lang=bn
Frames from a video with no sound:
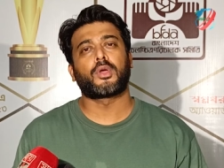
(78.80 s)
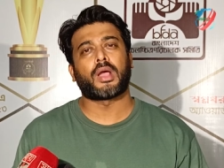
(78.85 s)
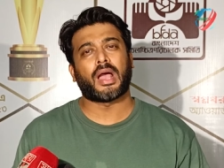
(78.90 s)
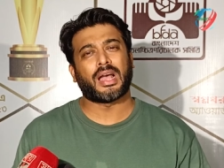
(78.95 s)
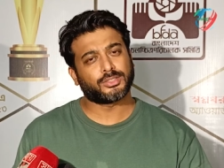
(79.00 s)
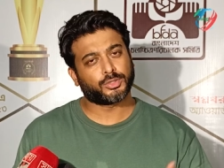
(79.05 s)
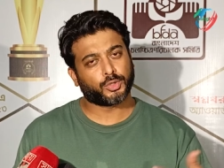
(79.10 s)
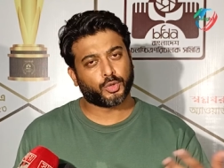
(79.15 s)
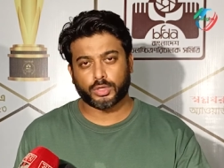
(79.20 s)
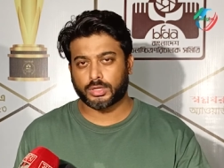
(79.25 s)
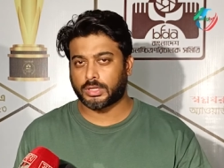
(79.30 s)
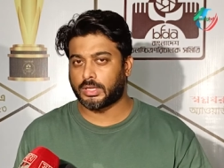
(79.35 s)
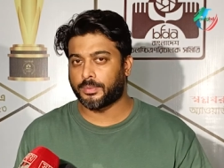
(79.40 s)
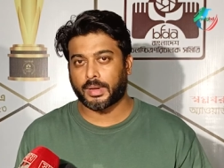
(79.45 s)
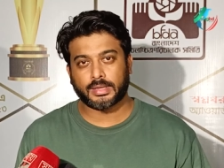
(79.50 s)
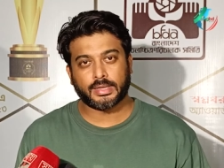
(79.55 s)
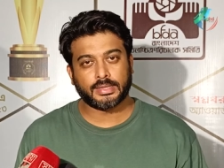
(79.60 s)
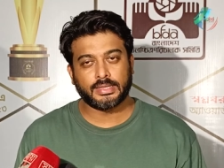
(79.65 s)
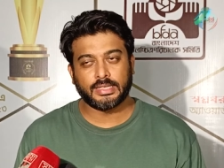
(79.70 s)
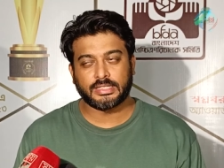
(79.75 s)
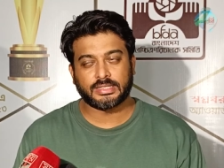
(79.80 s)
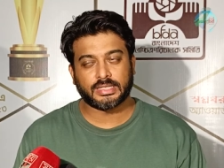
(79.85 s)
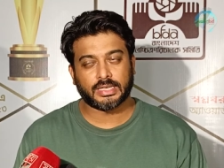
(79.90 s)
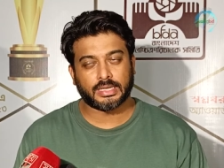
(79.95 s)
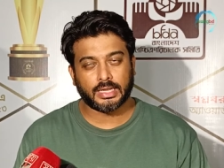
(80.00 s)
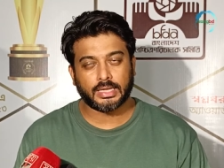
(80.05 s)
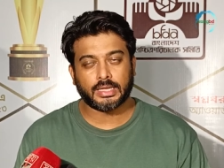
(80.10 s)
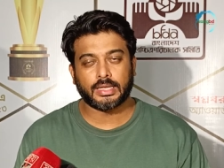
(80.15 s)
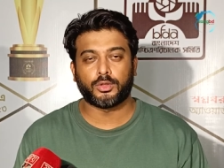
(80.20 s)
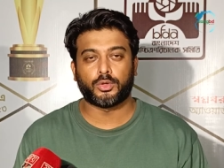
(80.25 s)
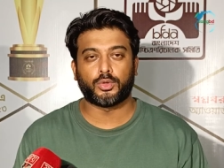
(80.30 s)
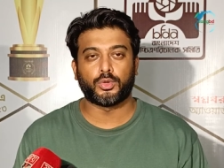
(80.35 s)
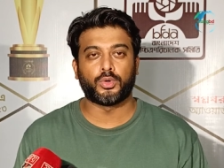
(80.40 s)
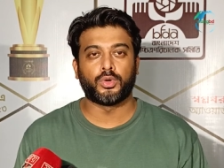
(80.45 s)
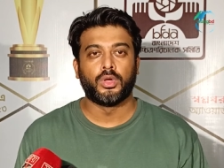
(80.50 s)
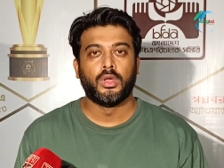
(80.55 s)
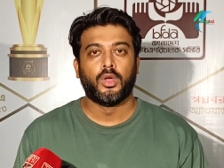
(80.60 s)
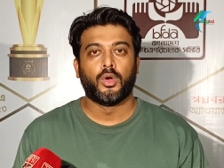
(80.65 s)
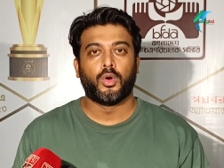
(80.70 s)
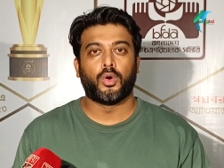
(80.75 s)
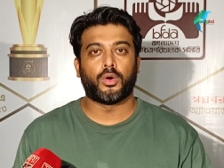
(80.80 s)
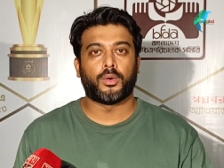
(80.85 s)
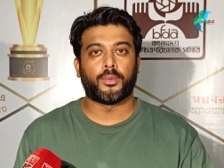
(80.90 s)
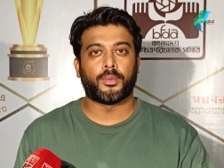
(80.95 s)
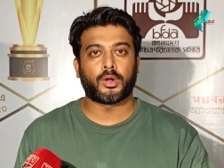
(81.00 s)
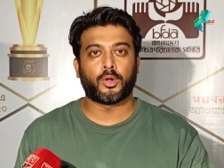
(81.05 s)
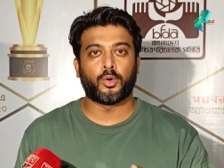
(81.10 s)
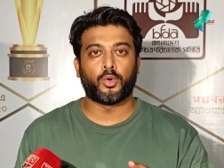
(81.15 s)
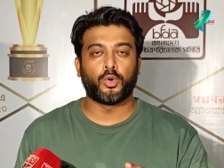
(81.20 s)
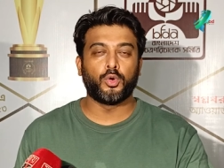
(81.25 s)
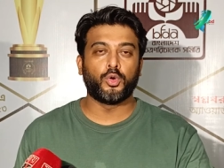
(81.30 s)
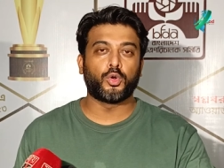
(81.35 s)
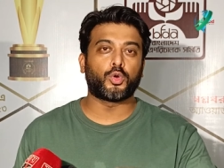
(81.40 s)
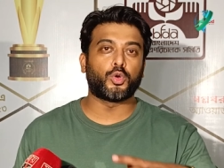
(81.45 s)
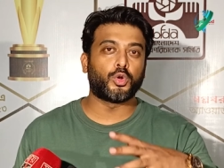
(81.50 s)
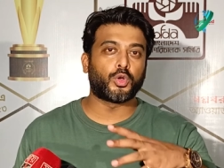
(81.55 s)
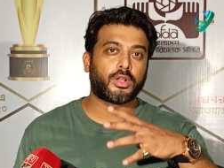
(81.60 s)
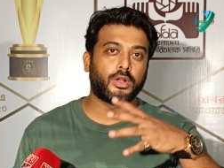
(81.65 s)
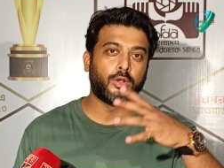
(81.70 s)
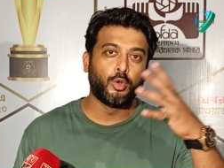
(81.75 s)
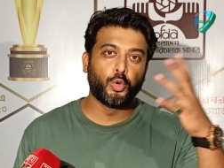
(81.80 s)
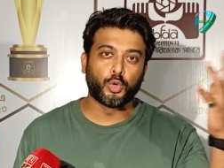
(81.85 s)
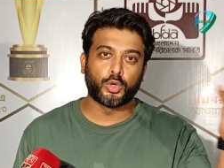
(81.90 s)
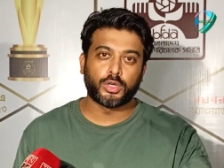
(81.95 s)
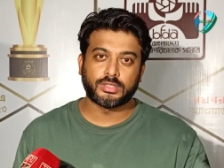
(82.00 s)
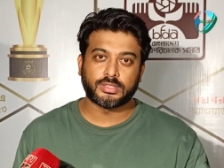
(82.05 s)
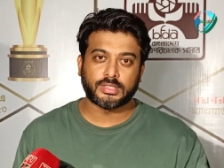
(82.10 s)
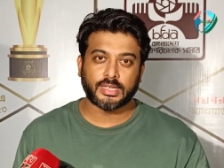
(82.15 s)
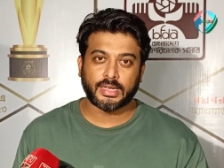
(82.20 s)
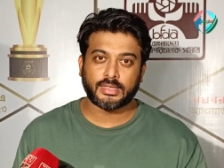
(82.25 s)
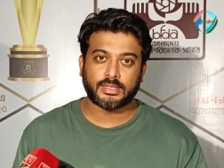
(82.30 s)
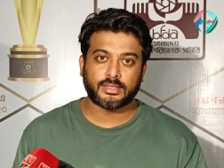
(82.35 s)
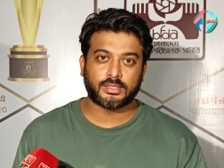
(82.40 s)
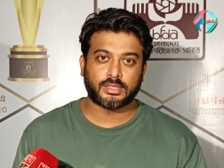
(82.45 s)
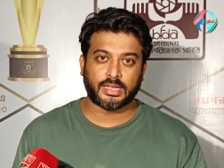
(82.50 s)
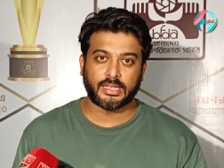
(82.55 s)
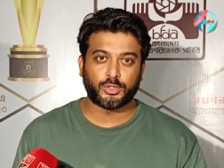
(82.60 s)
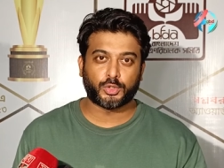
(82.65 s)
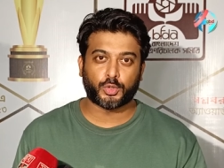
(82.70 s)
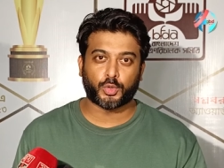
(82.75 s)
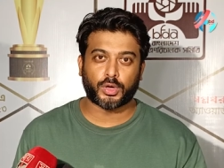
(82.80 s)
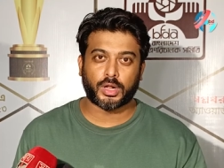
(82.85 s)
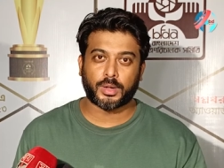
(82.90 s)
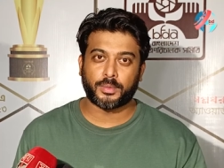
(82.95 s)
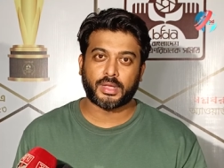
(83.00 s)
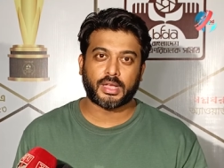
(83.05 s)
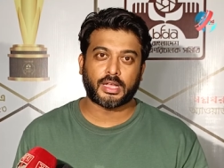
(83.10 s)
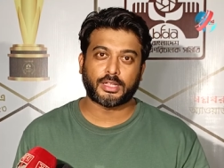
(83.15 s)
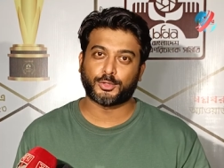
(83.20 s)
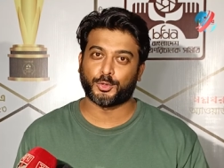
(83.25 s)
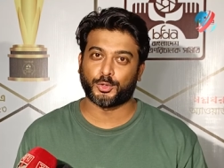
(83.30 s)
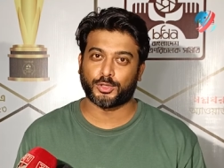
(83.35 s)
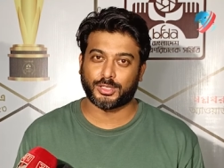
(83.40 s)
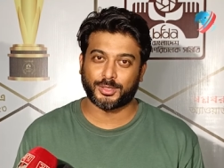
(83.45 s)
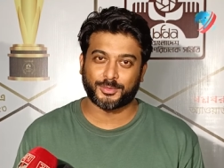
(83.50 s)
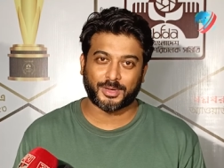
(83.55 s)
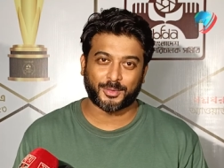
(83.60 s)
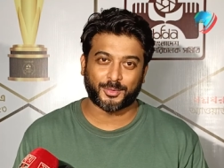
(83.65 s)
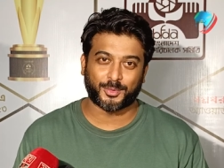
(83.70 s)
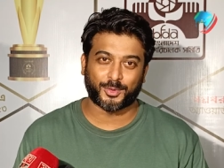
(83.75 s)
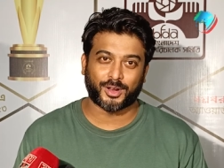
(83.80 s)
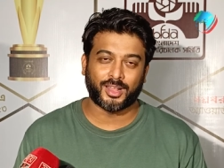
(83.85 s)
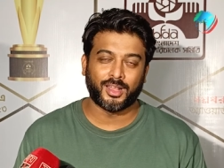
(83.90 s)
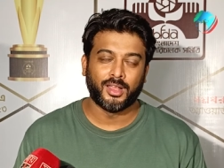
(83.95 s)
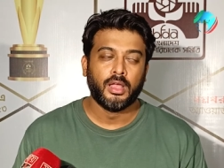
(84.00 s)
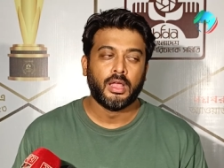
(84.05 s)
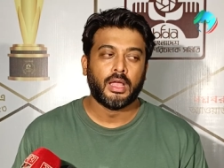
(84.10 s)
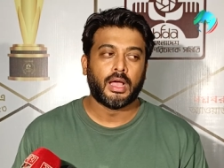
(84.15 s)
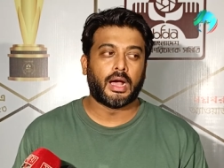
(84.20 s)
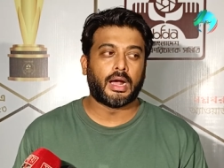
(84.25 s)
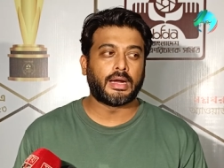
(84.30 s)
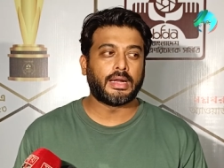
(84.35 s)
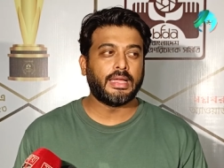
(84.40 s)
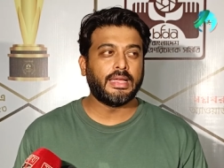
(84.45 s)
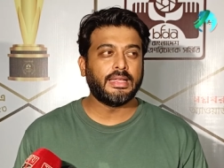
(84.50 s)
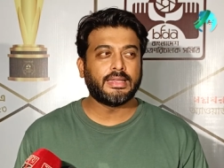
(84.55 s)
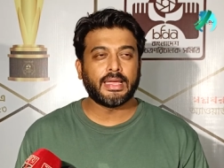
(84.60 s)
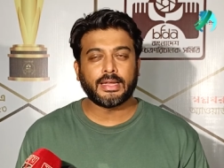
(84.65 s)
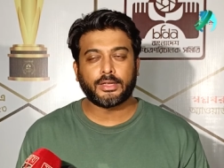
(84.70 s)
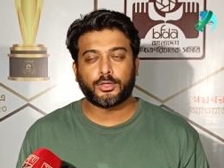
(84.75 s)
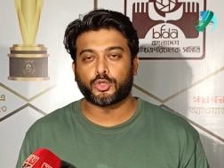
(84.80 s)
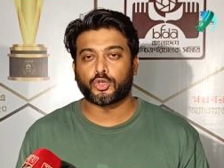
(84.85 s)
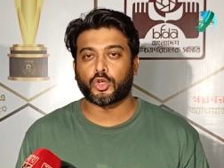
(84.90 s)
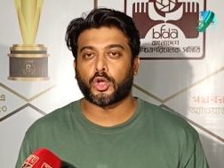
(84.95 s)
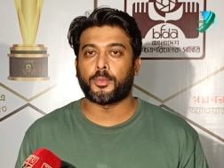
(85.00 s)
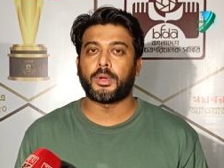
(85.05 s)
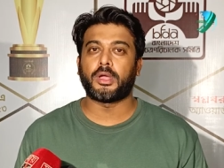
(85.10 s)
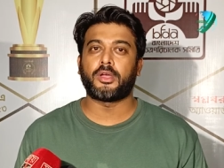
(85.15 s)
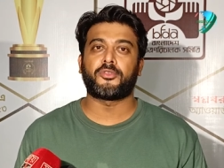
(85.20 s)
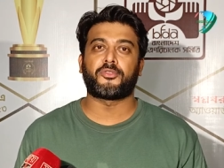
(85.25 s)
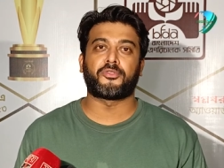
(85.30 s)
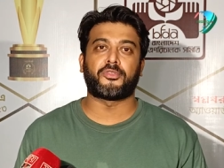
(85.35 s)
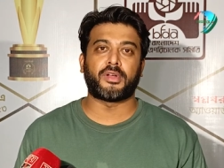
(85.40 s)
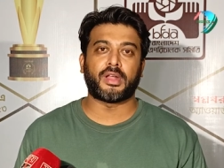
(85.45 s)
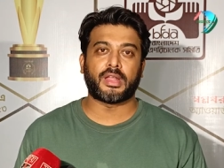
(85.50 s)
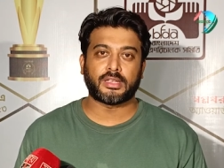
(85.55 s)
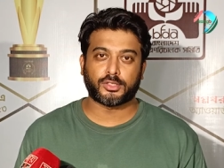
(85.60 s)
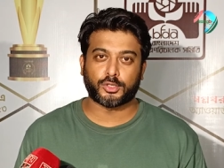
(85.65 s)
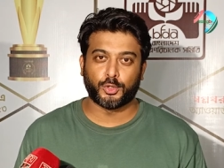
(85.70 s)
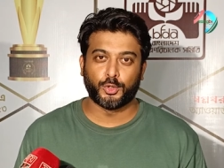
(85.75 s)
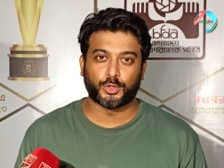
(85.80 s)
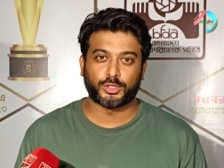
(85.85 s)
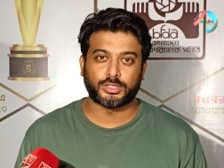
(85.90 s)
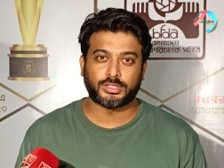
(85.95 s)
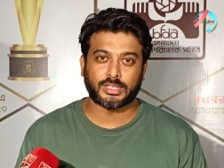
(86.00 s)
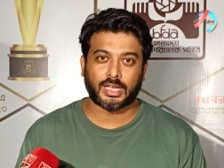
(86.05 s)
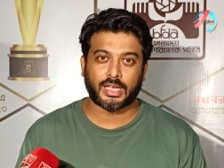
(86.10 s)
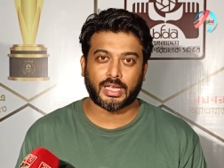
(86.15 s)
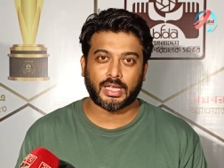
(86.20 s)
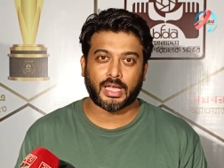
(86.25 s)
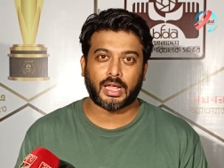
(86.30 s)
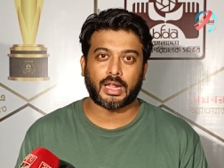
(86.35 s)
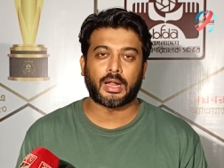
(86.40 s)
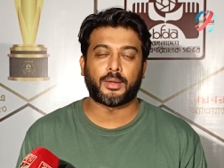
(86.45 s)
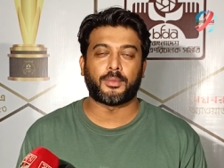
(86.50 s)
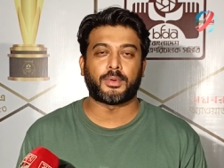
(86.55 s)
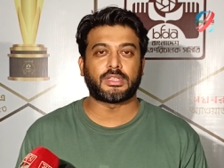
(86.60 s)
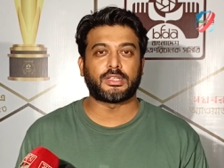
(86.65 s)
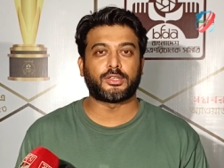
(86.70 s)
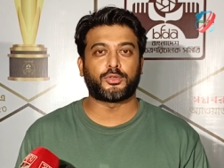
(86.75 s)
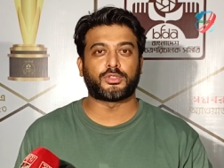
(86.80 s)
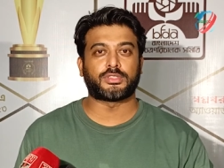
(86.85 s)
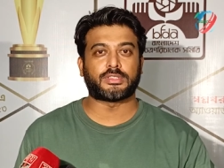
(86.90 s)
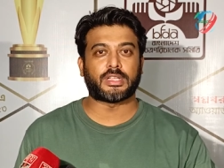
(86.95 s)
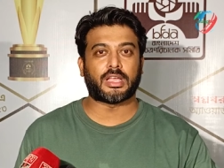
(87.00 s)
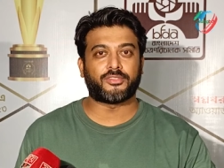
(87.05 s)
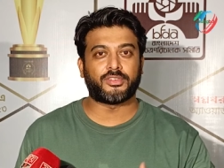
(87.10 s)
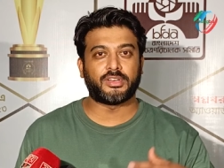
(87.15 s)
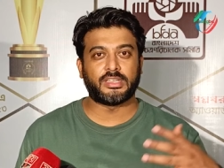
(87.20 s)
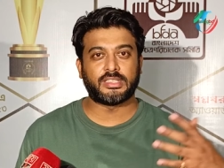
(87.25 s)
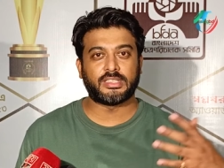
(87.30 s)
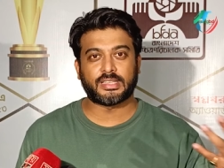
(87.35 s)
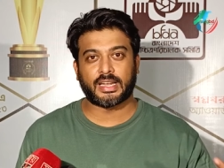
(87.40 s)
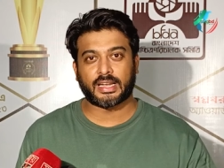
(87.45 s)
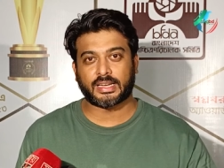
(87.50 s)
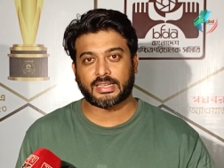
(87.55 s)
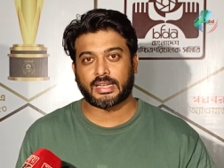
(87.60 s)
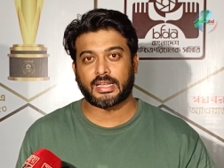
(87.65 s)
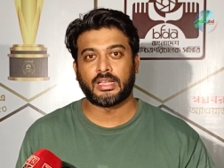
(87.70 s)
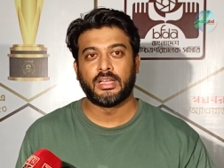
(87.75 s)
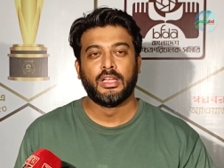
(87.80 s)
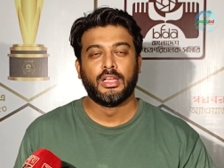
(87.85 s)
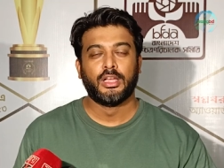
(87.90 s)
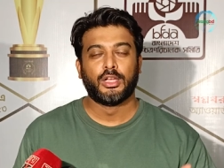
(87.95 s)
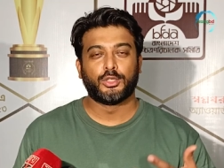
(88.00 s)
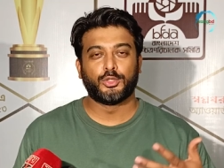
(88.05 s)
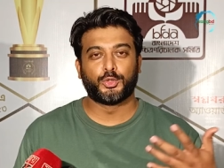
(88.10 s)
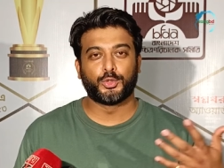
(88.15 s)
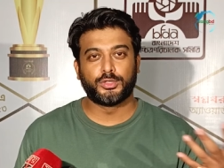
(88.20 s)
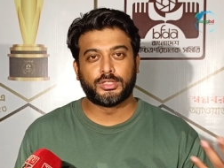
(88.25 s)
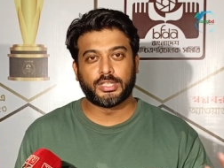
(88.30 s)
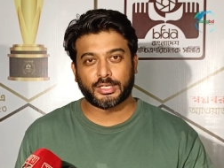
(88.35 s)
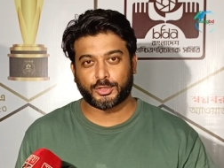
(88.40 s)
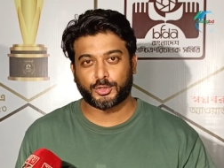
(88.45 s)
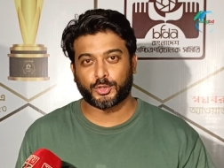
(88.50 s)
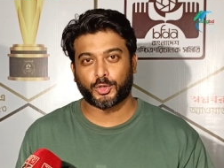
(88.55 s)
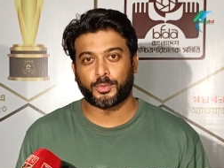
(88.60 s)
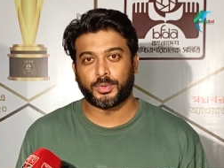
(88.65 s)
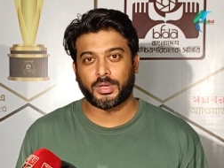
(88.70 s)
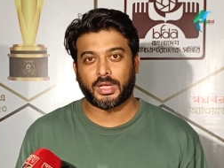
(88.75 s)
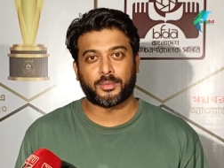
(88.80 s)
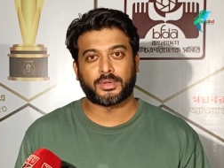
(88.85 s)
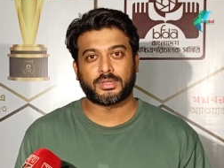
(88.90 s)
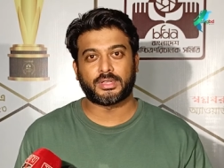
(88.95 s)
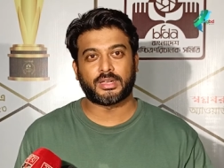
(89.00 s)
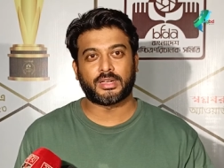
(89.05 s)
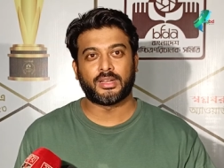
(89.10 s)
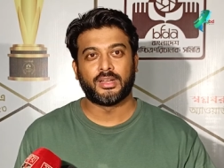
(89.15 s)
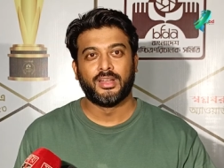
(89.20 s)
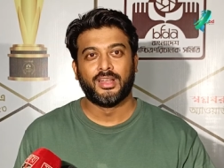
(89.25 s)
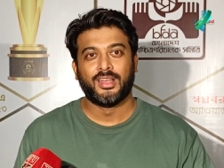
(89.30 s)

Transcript: কাজ করতে বাধা দিচ্ছে না কিন্তু ও মানে অন্য কোনো লুক সেট চেঞ্জ করে আমি কাজ করতে পারবো না আর ঈদে একটু সবাই ফ্রেশ লুক চায় আর আমাদের যেহেতু সেভেন্টিজের একটা যুদ্ধের ছবি আমাদের